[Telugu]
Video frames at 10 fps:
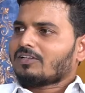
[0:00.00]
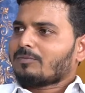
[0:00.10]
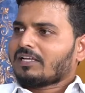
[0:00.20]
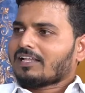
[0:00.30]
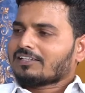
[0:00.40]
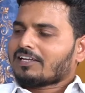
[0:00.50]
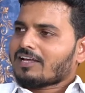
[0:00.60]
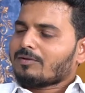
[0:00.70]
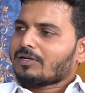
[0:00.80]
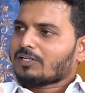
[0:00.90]
అంటున్నాను మీకు అంత
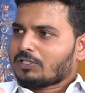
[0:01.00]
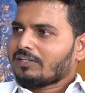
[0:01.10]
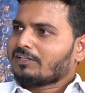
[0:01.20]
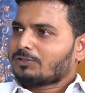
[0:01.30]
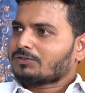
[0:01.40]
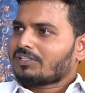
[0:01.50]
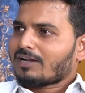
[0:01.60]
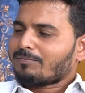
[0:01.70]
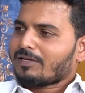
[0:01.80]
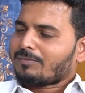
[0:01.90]
టైం అంటే టీవీలు
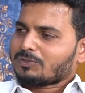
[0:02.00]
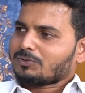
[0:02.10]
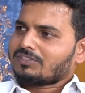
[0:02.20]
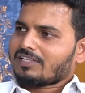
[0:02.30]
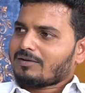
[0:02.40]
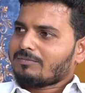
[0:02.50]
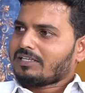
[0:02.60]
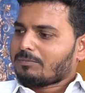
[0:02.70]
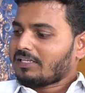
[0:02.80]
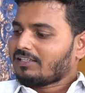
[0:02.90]
చూస్తారా పేపర్ చూస్తారా
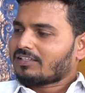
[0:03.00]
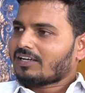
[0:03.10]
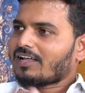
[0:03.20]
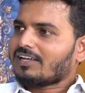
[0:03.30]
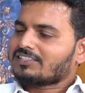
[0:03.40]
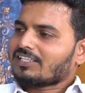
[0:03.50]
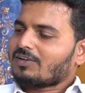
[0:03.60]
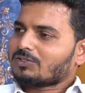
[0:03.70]
మీకు మీకు ఇంత నాలెడ్జ్ ఎలా